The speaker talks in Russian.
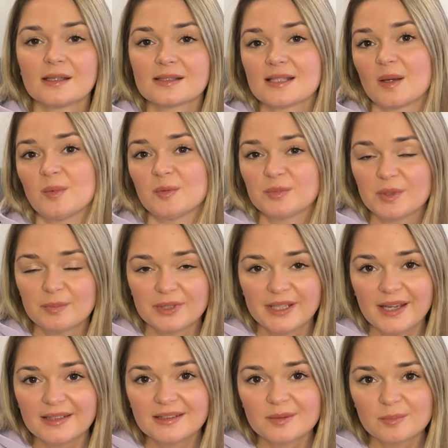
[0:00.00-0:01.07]
Самым
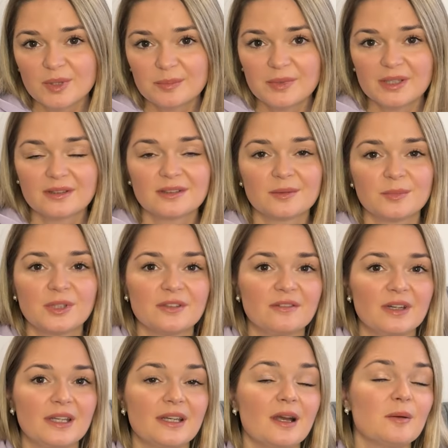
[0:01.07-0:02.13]
неприятным моментом
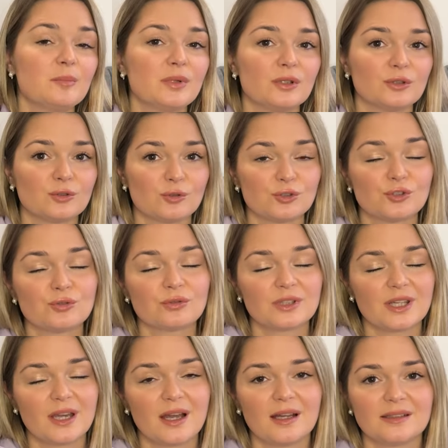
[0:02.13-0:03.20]
января было то, что
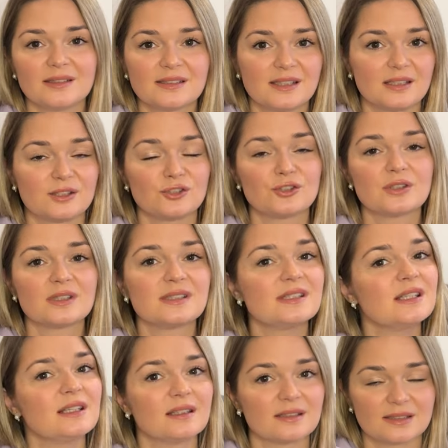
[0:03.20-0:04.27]
я достаточно
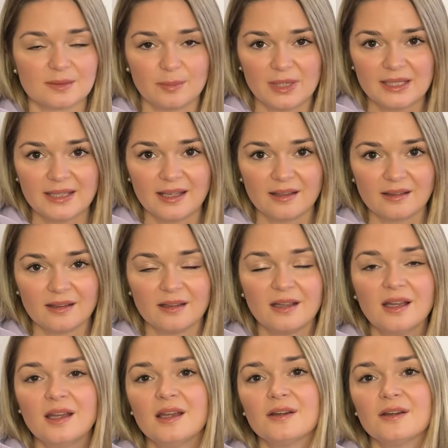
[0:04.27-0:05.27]
сильно заболела